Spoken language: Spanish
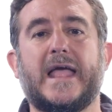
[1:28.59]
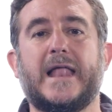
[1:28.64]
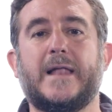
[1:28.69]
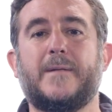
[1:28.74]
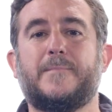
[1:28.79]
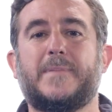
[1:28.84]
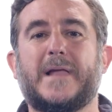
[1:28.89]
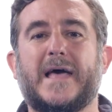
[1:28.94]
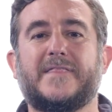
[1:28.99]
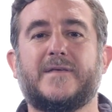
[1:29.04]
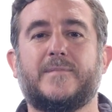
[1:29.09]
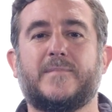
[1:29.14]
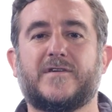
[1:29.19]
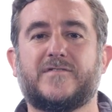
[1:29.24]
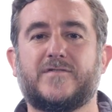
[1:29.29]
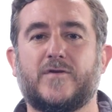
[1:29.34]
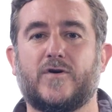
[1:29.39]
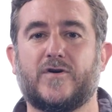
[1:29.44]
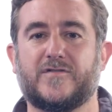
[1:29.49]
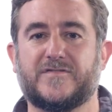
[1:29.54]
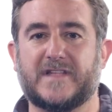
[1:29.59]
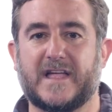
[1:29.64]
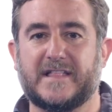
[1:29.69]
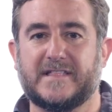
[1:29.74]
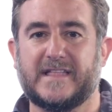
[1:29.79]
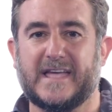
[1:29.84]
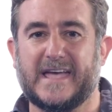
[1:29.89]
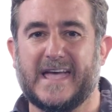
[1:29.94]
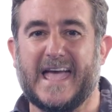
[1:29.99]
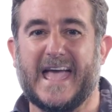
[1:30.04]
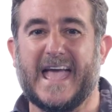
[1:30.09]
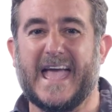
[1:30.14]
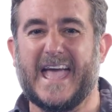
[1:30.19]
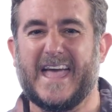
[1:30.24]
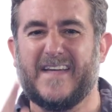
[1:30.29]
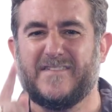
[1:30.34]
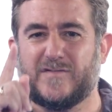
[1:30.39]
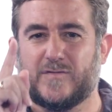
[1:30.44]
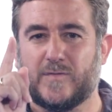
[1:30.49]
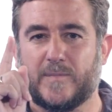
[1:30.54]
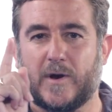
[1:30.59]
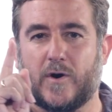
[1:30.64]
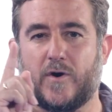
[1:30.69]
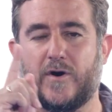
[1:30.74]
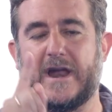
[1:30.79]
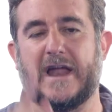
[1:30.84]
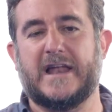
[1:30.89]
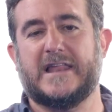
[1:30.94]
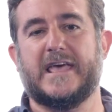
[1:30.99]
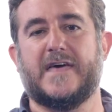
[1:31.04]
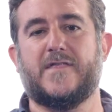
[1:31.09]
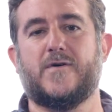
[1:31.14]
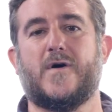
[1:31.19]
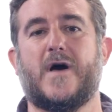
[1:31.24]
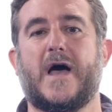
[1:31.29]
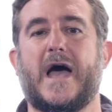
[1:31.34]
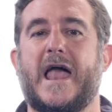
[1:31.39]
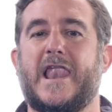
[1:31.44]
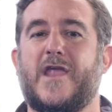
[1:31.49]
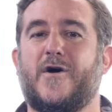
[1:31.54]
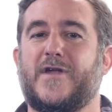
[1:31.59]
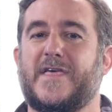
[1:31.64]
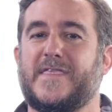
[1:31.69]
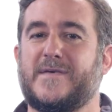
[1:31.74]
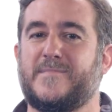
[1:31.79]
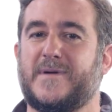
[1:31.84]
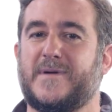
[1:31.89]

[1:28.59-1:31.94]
el plan de inversión constante es tu mejor aliado a la hora de